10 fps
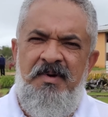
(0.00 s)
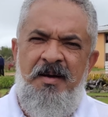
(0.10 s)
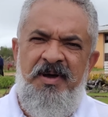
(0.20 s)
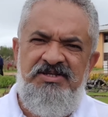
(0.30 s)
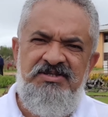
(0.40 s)

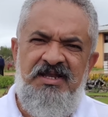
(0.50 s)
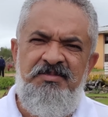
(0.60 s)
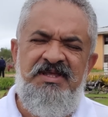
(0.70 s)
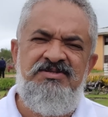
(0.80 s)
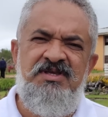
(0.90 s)
a partir da
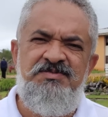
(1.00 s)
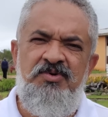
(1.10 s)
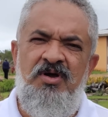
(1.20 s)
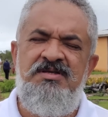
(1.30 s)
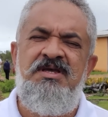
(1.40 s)
alimentação das
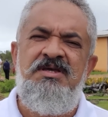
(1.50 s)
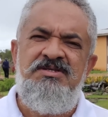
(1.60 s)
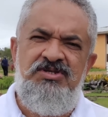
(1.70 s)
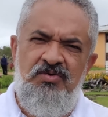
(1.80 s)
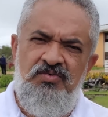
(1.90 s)
minhocas,
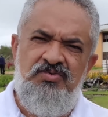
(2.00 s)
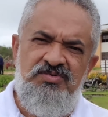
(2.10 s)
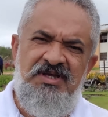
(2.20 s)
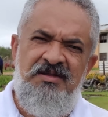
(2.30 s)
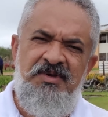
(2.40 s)
segundo
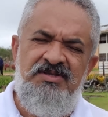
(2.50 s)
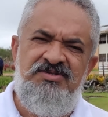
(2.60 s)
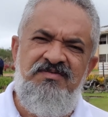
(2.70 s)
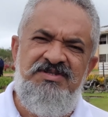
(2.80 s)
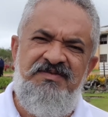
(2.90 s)
com os
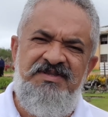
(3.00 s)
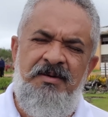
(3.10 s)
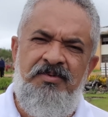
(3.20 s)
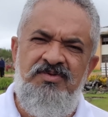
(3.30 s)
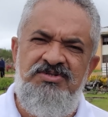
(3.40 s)
alimentos que você vai
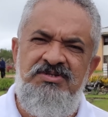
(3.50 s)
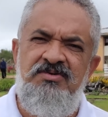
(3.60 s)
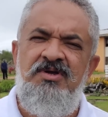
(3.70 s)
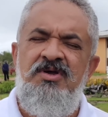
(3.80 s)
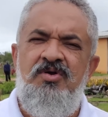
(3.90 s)
estar
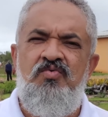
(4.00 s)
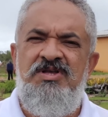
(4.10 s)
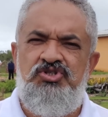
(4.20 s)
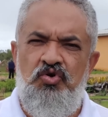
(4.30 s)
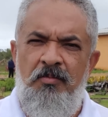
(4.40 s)
produzindo, com
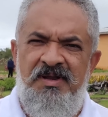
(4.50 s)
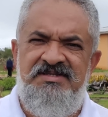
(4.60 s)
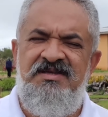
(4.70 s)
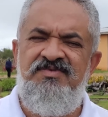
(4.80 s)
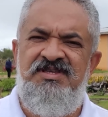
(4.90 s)
as
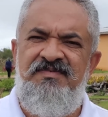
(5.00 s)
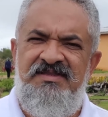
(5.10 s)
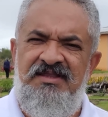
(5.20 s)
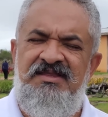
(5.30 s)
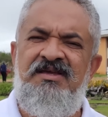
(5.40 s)
sobras que você
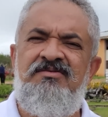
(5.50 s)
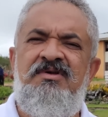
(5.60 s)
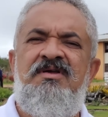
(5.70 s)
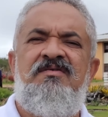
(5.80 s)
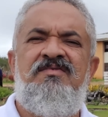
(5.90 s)
vai estar tendo,
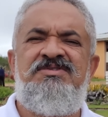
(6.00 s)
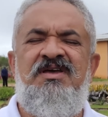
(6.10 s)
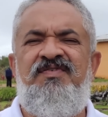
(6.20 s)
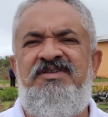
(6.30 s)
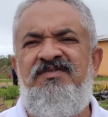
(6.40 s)

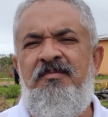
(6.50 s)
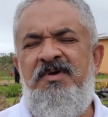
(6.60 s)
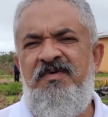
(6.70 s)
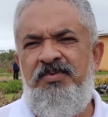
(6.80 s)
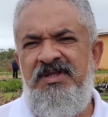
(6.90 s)
você
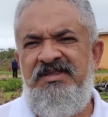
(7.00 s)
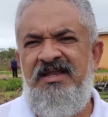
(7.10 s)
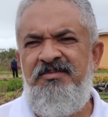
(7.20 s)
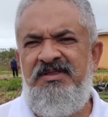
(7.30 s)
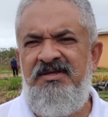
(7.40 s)
efetivamente vai poder
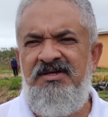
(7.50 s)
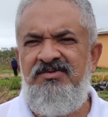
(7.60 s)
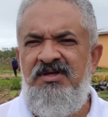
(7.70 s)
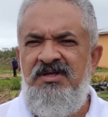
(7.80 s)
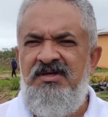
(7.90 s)
estar
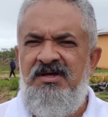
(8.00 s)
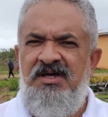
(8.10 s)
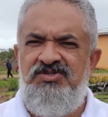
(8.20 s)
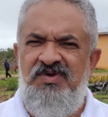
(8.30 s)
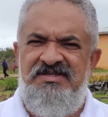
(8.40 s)
alimentando
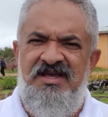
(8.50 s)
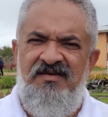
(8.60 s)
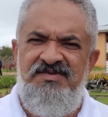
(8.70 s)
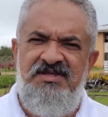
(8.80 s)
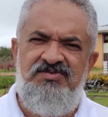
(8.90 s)
as suas
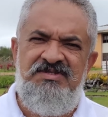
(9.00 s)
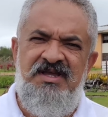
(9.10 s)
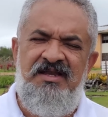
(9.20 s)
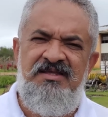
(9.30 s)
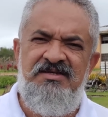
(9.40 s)
aves, as suas
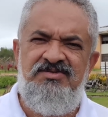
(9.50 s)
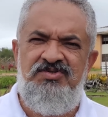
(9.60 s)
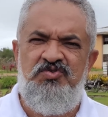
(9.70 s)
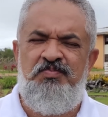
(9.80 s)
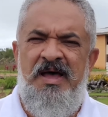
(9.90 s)
galinhas,
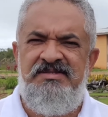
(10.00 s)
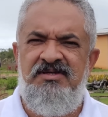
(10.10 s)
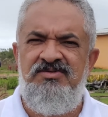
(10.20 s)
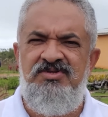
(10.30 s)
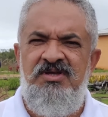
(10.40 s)
os seus
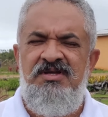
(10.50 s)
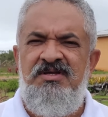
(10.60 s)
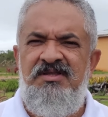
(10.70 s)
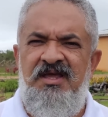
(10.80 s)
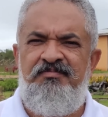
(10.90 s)
pássaros,
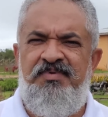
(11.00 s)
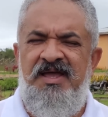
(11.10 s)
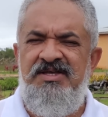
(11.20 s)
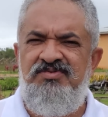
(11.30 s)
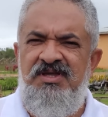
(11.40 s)
né?
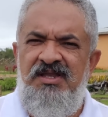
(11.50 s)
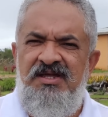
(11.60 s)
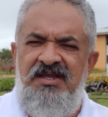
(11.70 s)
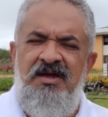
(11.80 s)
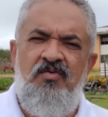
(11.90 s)
caso
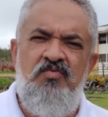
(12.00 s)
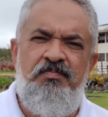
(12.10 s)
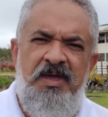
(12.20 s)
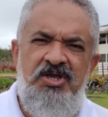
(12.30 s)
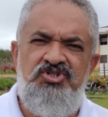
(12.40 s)
queira criar algum
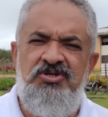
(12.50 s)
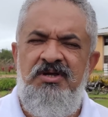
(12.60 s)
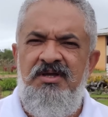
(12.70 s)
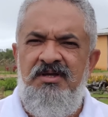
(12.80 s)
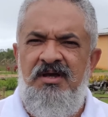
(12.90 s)
peixe,
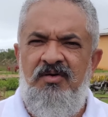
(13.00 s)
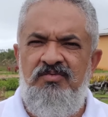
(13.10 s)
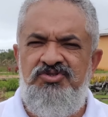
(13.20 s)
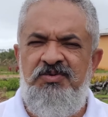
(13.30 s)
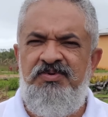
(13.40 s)

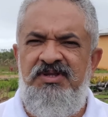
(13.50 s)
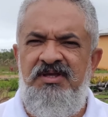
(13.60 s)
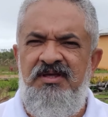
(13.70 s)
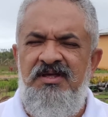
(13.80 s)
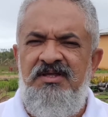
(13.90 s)
algum tipo
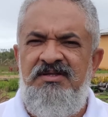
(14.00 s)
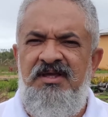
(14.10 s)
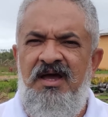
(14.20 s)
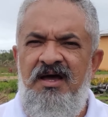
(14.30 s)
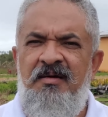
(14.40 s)
de,
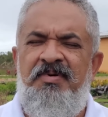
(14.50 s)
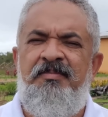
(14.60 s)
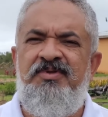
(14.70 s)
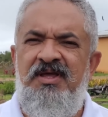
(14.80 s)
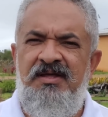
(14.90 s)
de rã
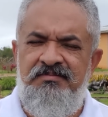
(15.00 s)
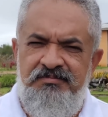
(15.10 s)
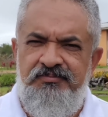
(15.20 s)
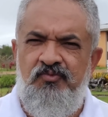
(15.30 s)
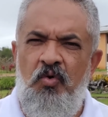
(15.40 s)
para poder
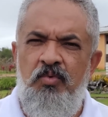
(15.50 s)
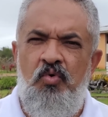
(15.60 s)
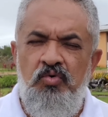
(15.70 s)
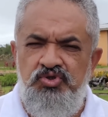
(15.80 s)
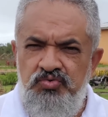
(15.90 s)
como
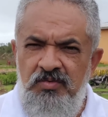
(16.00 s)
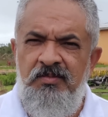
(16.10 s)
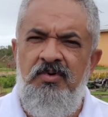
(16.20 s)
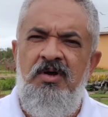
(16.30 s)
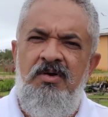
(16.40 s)

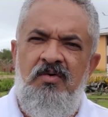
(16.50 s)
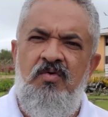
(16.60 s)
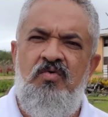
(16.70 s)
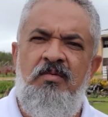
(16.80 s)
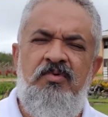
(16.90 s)
consumo
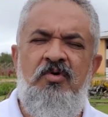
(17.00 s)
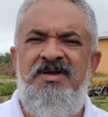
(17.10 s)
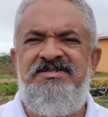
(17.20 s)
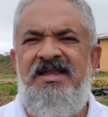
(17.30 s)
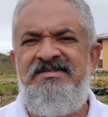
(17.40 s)
ou como
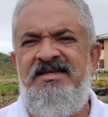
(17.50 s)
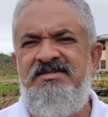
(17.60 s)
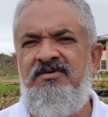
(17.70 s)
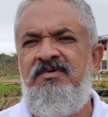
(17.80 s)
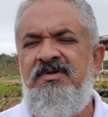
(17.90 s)

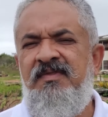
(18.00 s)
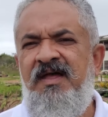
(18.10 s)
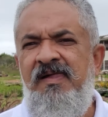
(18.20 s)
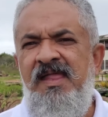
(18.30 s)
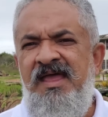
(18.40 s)
comercialização.
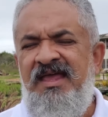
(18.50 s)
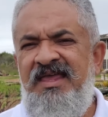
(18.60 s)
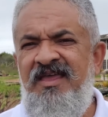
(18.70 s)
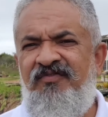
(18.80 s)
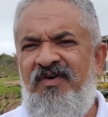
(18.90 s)
Né?
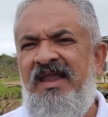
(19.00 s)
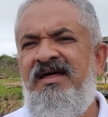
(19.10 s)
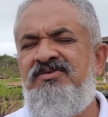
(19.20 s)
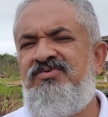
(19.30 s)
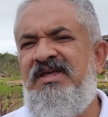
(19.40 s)
E
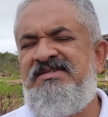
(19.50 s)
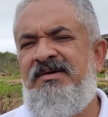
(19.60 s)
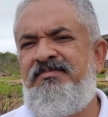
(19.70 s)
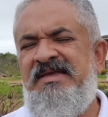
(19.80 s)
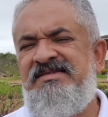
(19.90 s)
falando
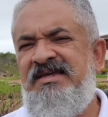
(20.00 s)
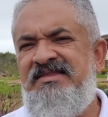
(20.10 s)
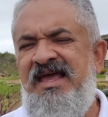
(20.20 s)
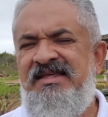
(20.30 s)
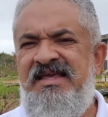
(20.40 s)
nessa, nessa
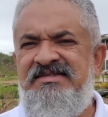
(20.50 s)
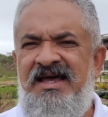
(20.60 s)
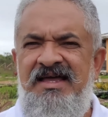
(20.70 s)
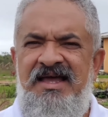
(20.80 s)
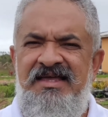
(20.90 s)
ideia
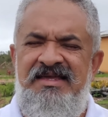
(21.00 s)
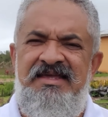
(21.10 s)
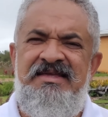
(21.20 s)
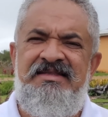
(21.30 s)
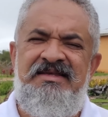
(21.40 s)
dessa
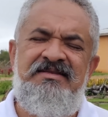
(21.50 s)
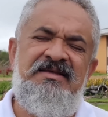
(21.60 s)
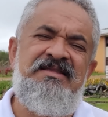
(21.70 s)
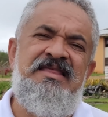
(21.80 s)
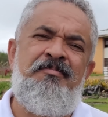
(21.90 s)
in, in,
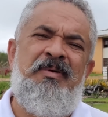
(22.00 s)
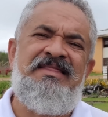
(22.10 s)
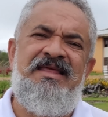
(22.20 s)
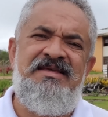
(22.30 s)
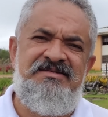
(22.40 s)

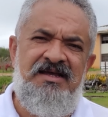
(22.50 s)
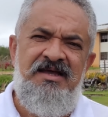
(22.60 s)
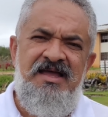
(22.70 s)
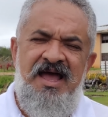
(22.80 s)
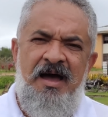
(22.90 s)
independência
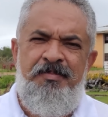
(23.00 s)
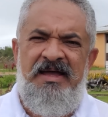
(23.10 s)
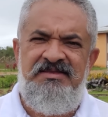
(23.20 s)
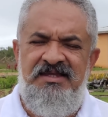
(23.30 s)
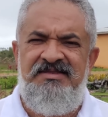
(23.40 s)
a
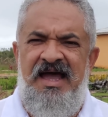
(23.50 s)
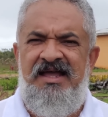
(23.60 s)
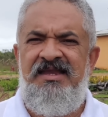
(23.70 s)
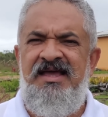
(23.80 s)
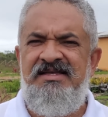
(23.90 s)
partir da
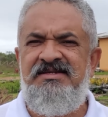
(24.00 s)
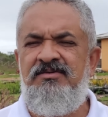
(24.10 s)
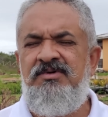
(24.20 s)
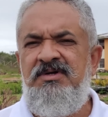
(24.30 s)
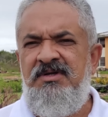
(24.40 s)

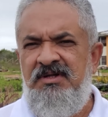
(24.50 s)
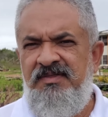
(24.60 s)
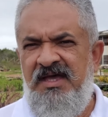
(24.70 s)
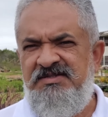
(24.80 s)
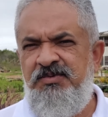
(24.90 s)
criação
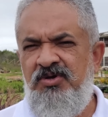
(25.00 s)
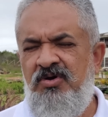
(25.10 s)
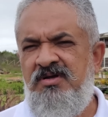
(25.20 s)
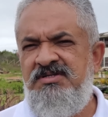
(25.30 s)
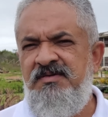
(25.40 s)
das
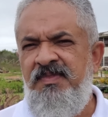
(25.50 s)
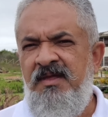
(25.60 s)
minhocas,